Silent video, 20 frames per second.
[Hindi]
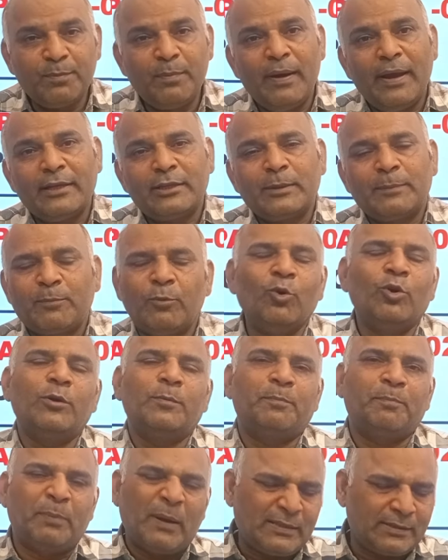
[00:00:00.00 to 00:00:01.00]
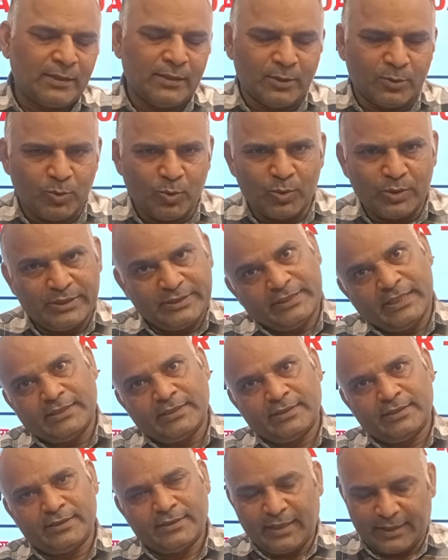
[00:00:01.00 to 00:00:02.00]
महत्वपूर्ण प्रश्न को
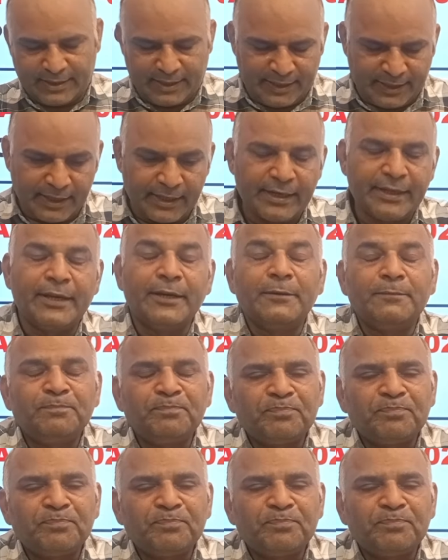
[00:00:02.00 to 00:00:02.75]
डिस्कस करने के लिए